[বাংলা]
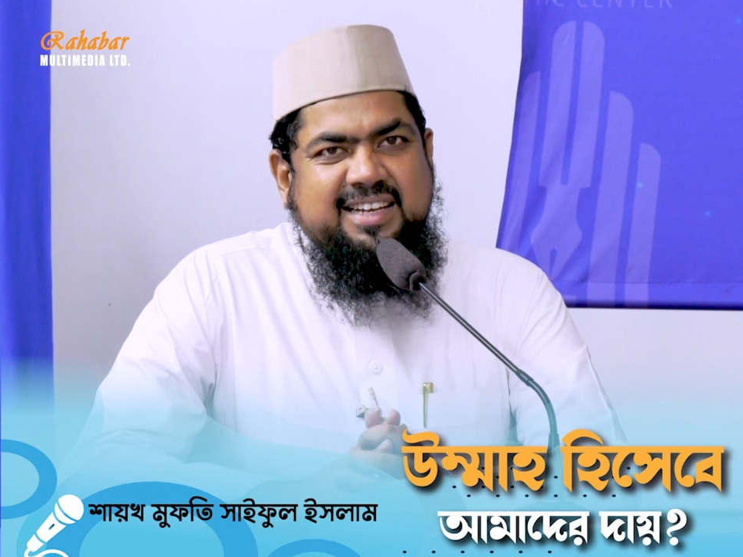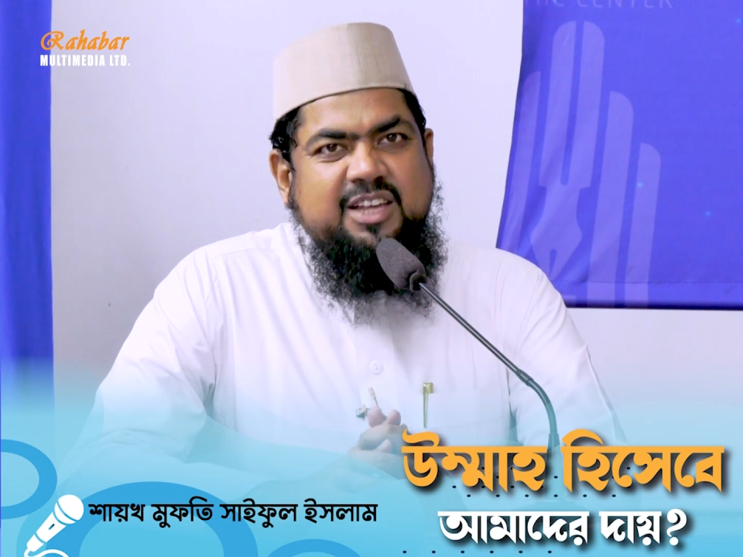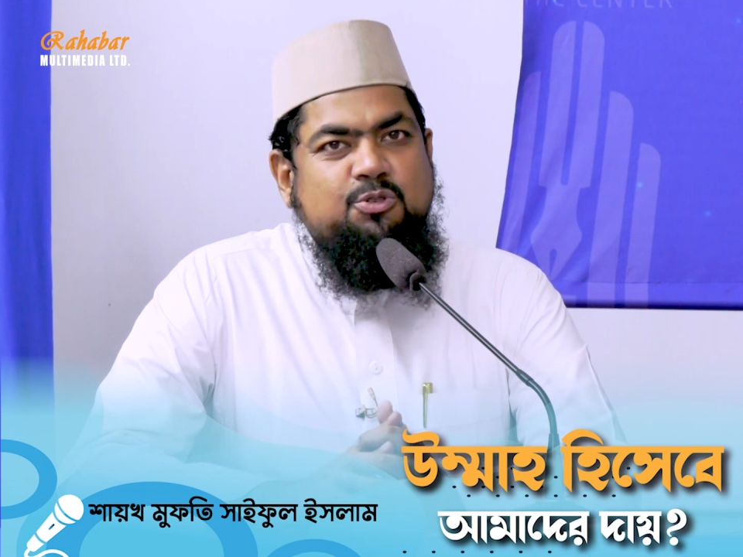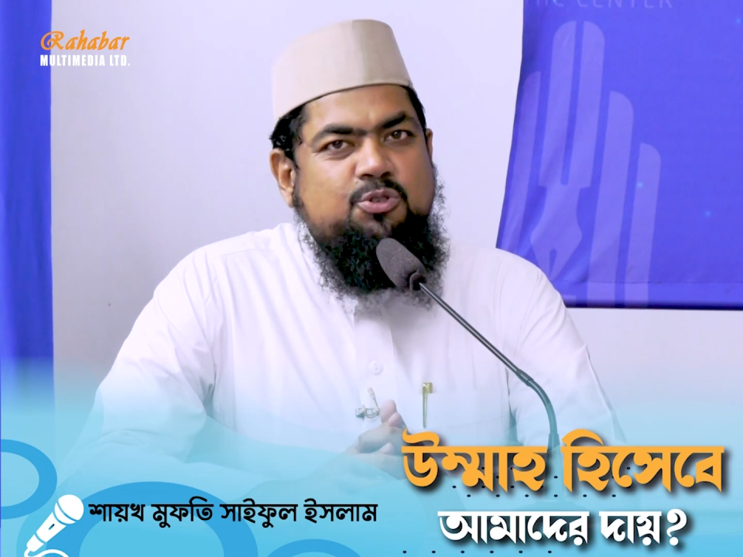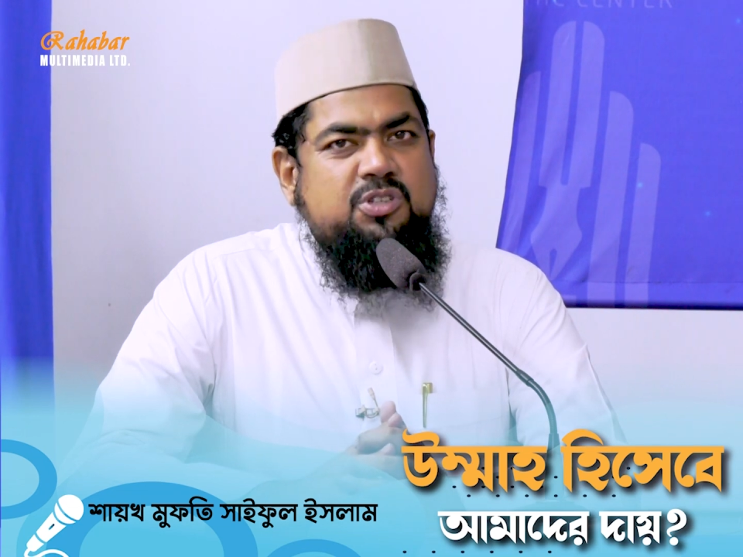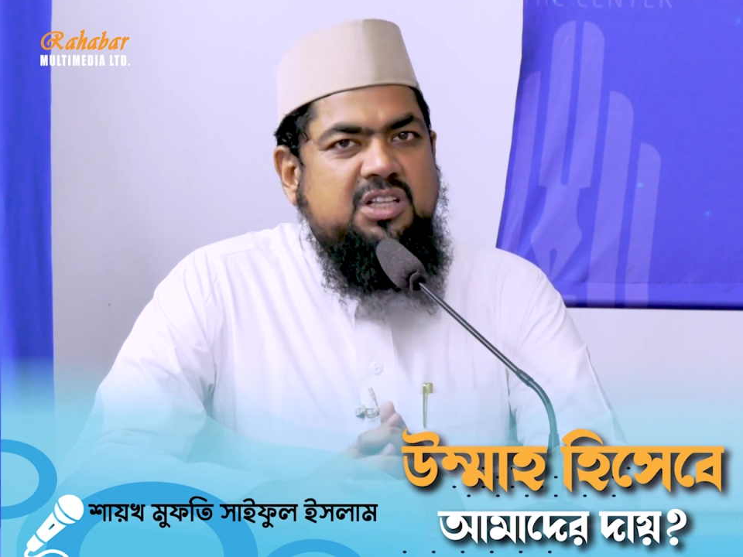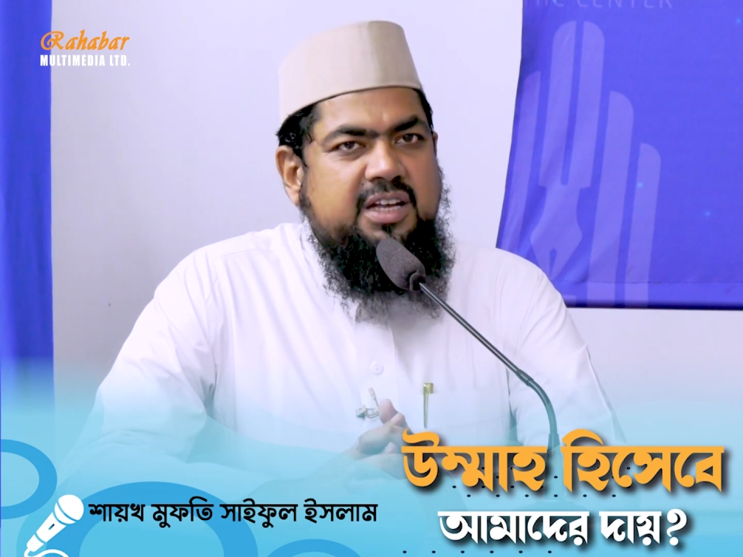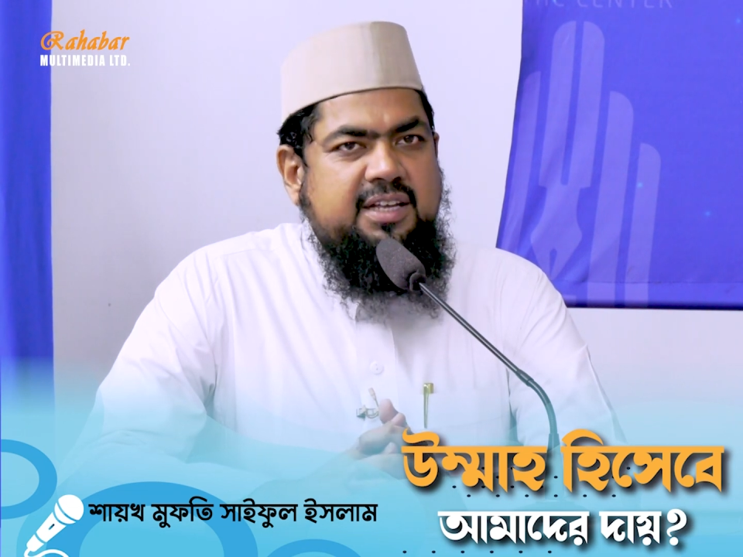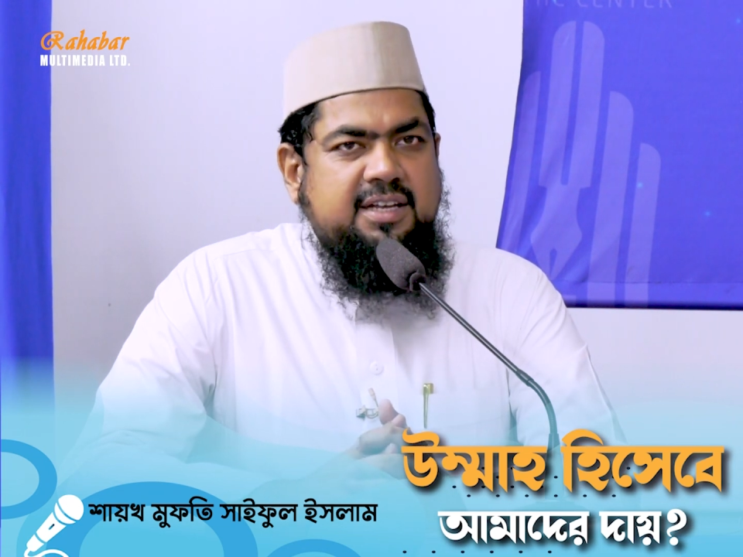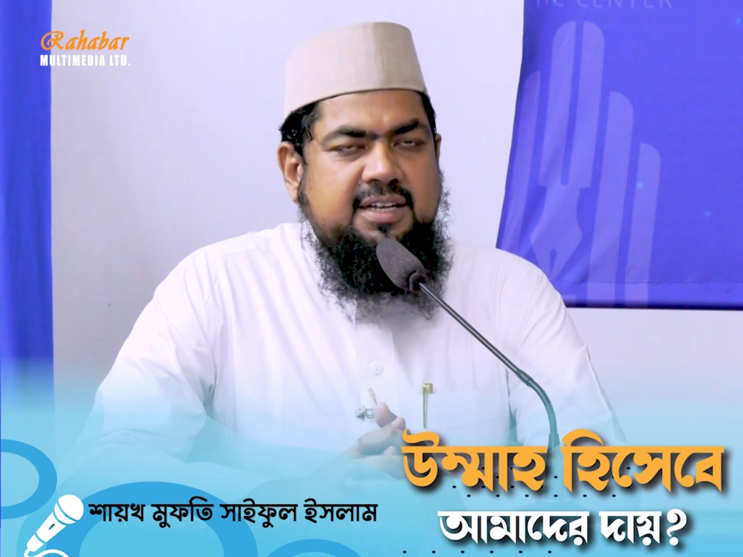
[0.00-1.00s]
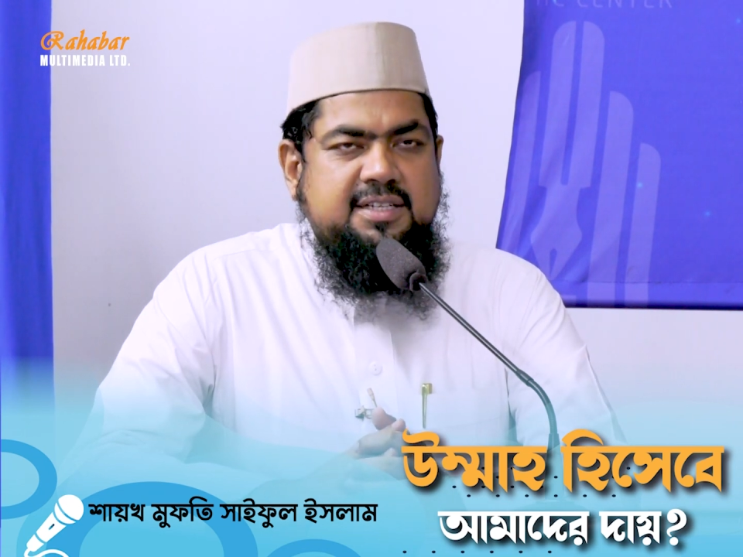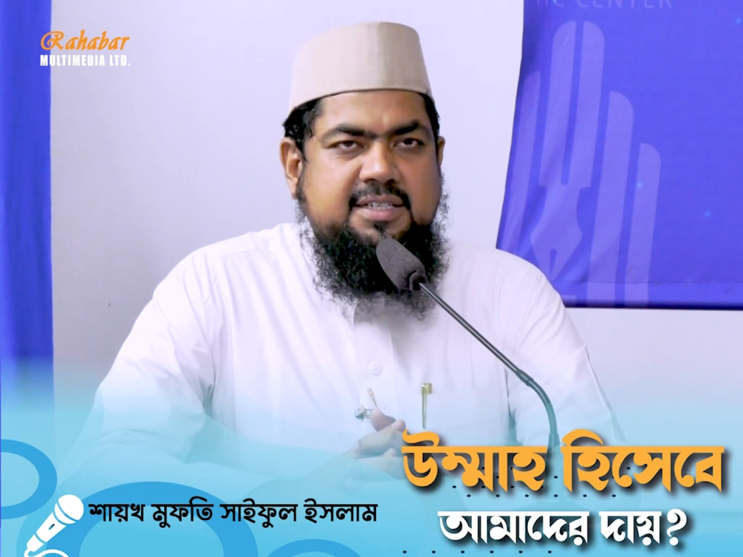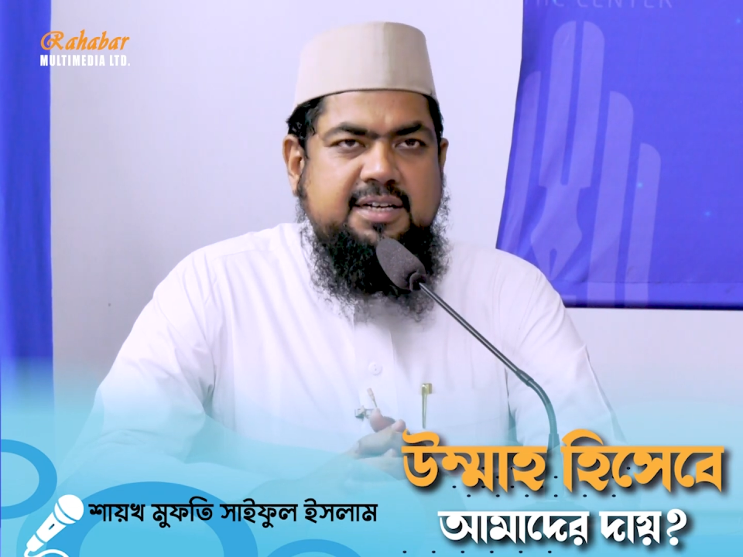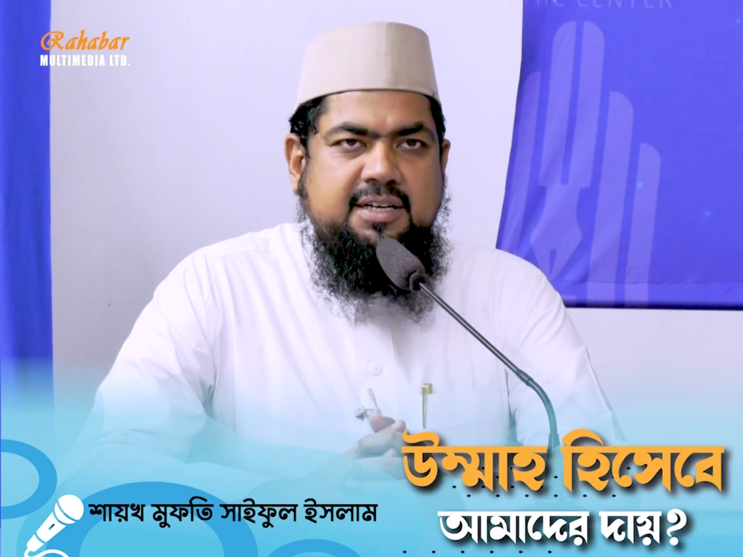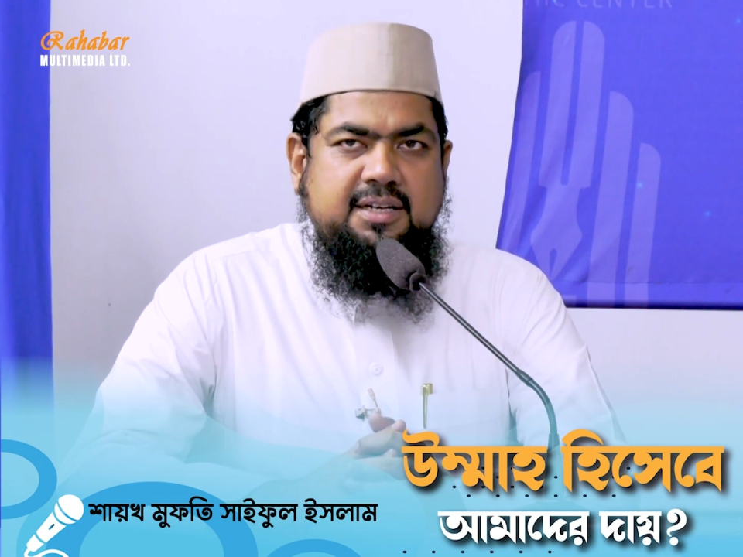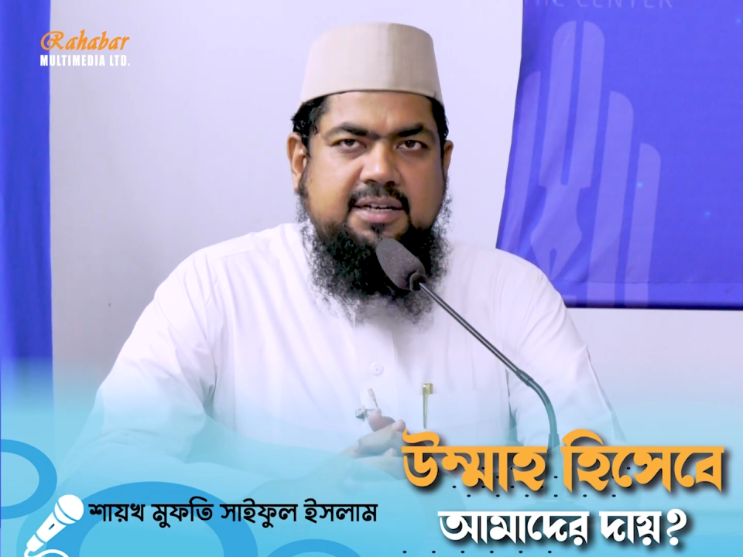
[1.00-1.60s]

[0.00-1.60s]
কিন্তু যদি দেখি যে